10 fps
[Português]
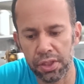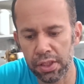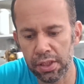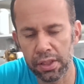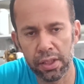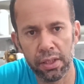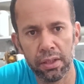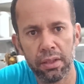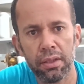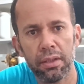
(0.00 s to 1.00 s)

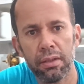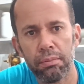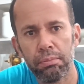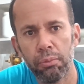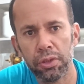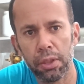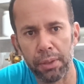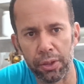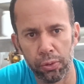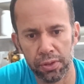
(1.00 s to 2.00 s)
dia. Bom dia
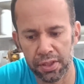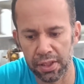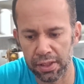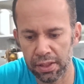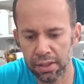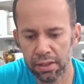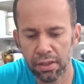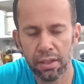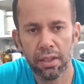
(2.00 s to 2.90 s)
para todos aí.